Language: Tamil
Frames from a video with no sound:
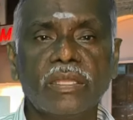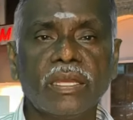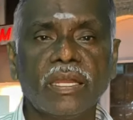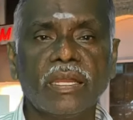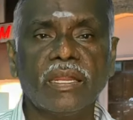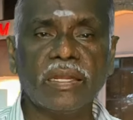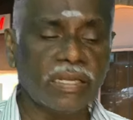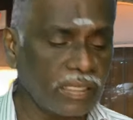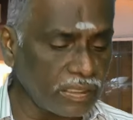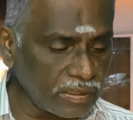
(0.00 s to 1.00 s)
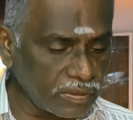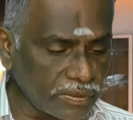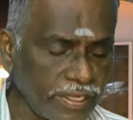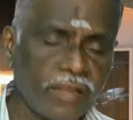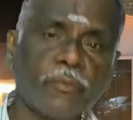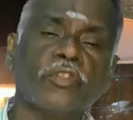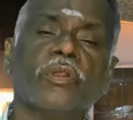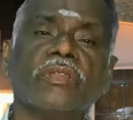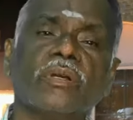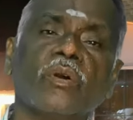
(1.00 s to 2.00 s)
இந்த ட்ரெயினை
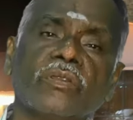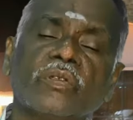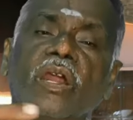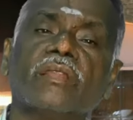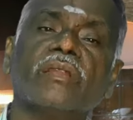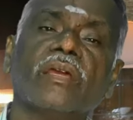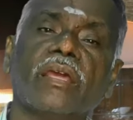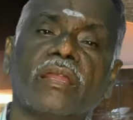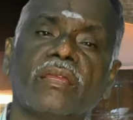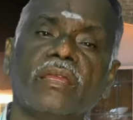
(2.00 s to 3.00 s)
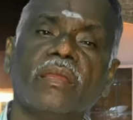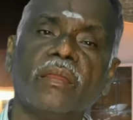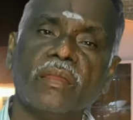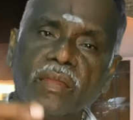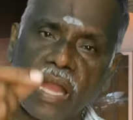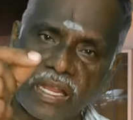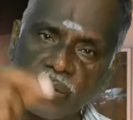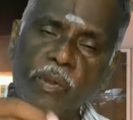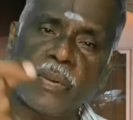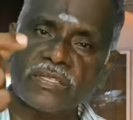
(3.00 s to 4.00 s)
பொறுத்த வரைக்கும் இந்த கோத்காடத்தில் இறங்கி
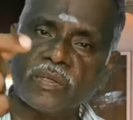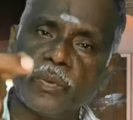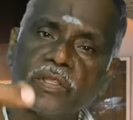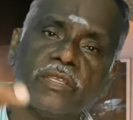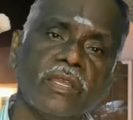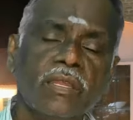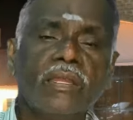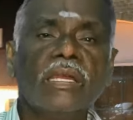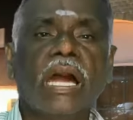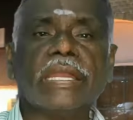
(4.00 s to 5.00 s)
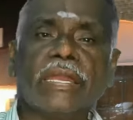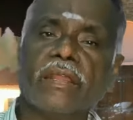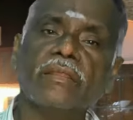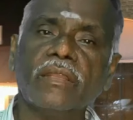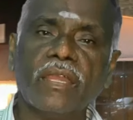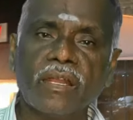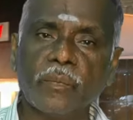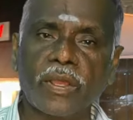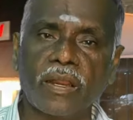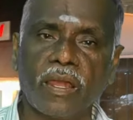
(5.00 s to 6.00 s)
அங்கே போய் பஸ்ஸை பிடிச்சி அங்கேருந்து நீங்கள்
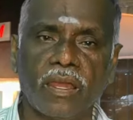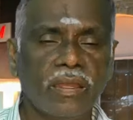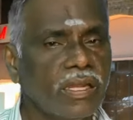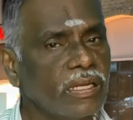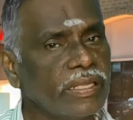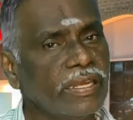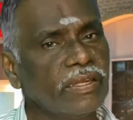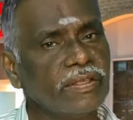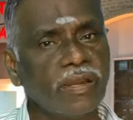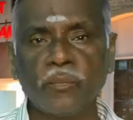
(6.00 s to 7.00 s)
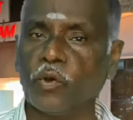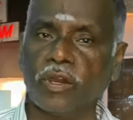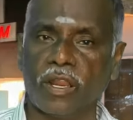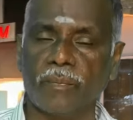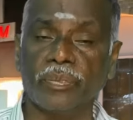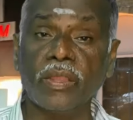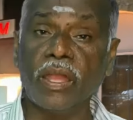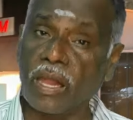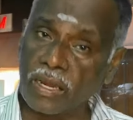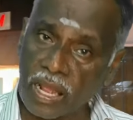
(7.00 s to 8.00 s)
எங்கே போயிடலாம் நைனிட்டால் போகலாம்
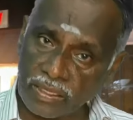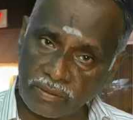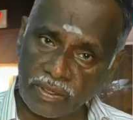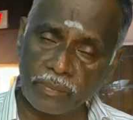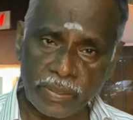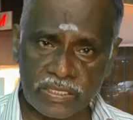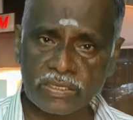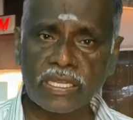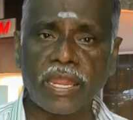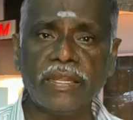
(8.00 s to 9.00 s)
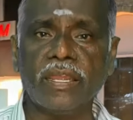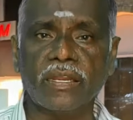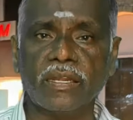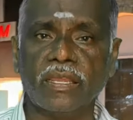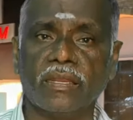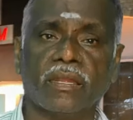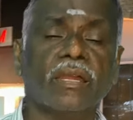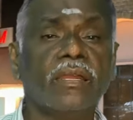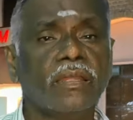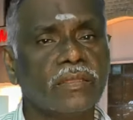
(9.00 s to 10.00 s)
ஆனால் அதை விட பெஸ்ட்டு ஐடியா என்ன
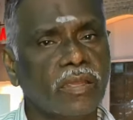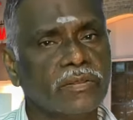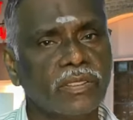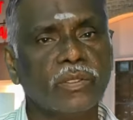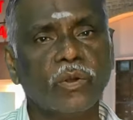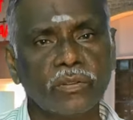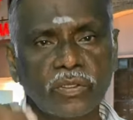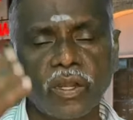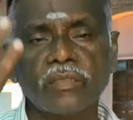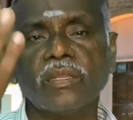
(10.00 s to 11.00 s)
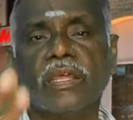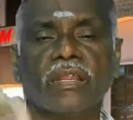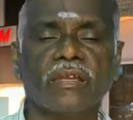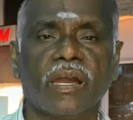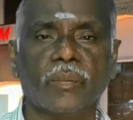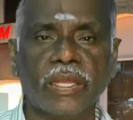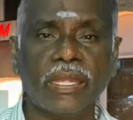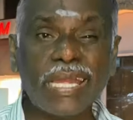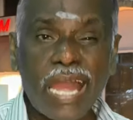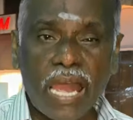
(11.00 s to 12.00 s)
கேட்டிங்கன்னாக்கா தயவுசெய்து கோத்காடத்தில்
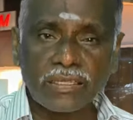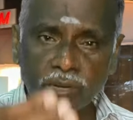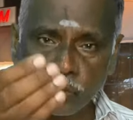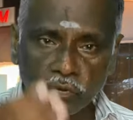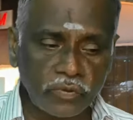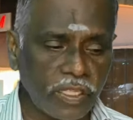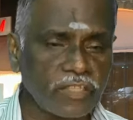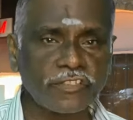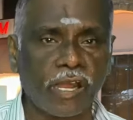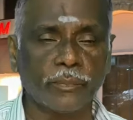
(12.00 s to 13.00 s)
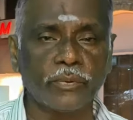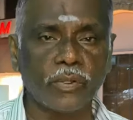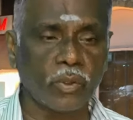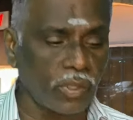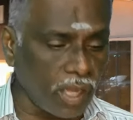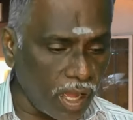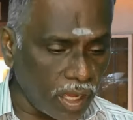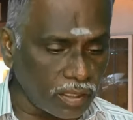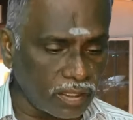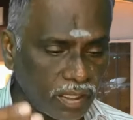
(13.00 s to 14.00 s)
இறங்காமல் அதுக்கு முந்தைய ஸ்டாப் ஒரு
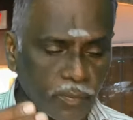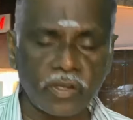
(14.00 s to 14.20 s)
ஆறு